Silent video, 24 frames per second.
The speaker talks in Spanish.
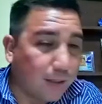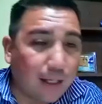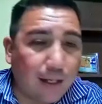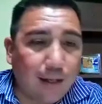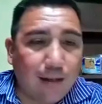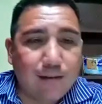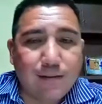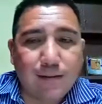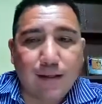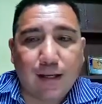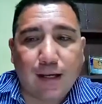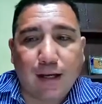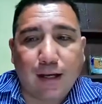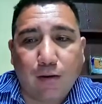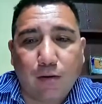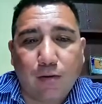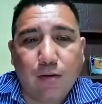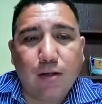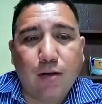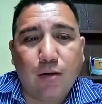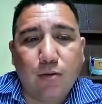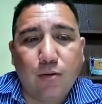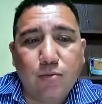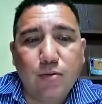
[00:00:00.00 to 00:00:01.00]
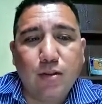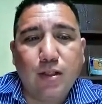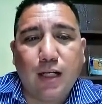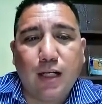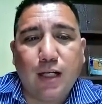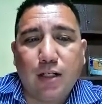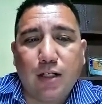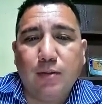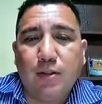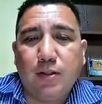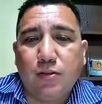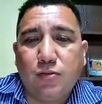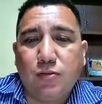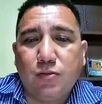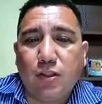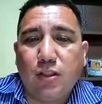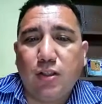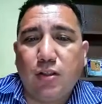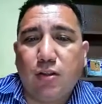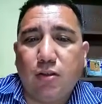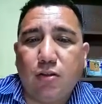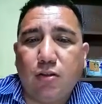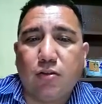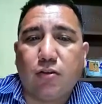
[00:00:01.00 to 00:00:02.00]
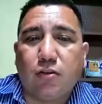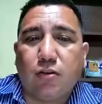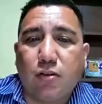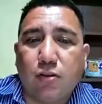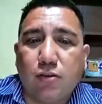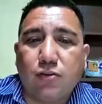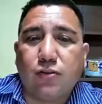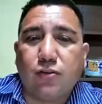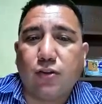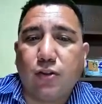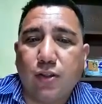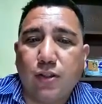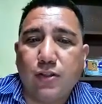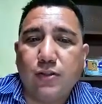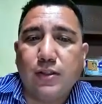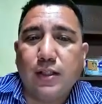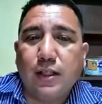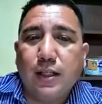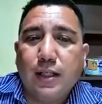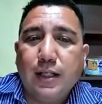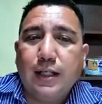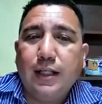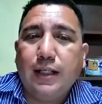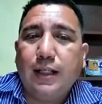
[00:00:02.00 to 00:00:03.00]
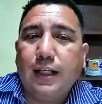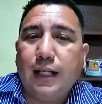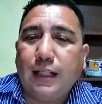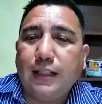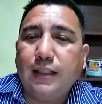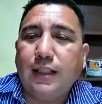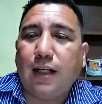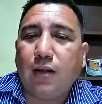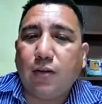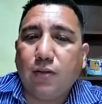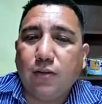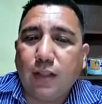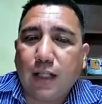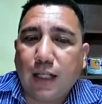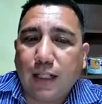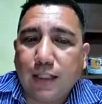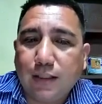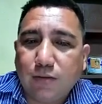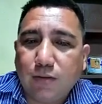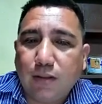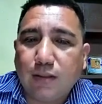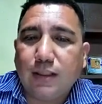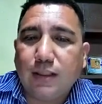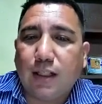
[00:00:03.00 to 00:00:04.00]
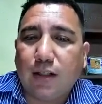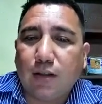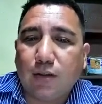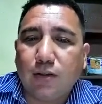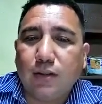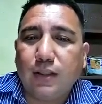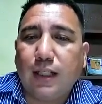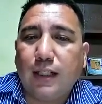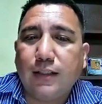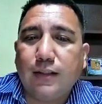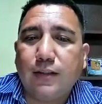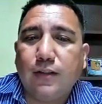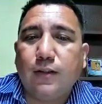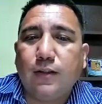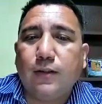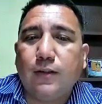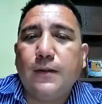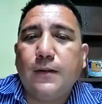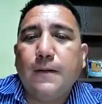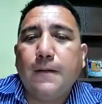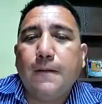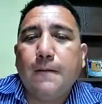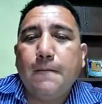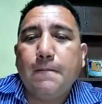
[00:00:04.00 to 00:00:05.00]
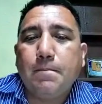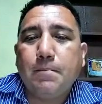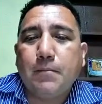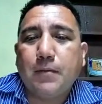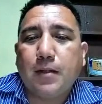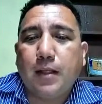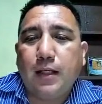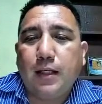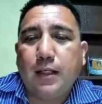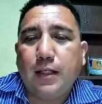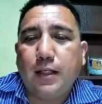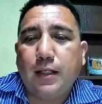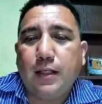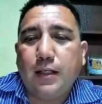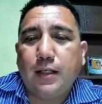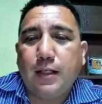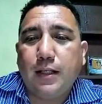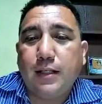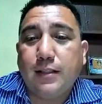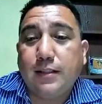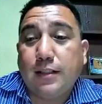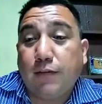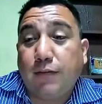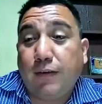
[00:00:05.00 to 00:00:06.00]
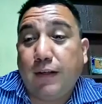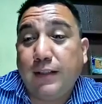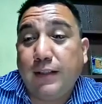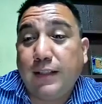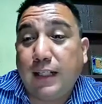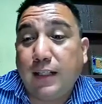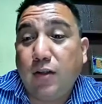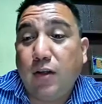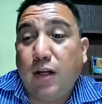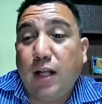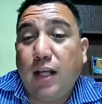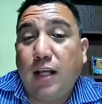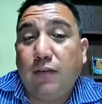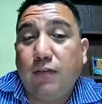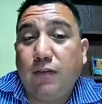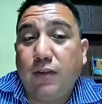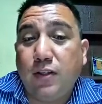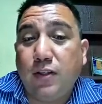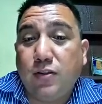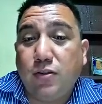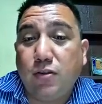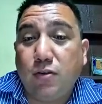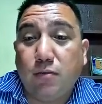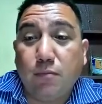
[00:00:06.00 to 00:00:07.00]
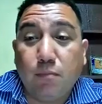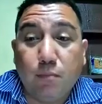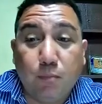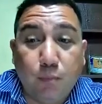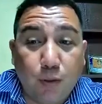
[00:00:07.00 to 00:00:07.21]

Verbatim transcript: Es ahora o nunca. Número 5, Rolls Royce, que anda rondando, anda rondando y, le está faltando la definición.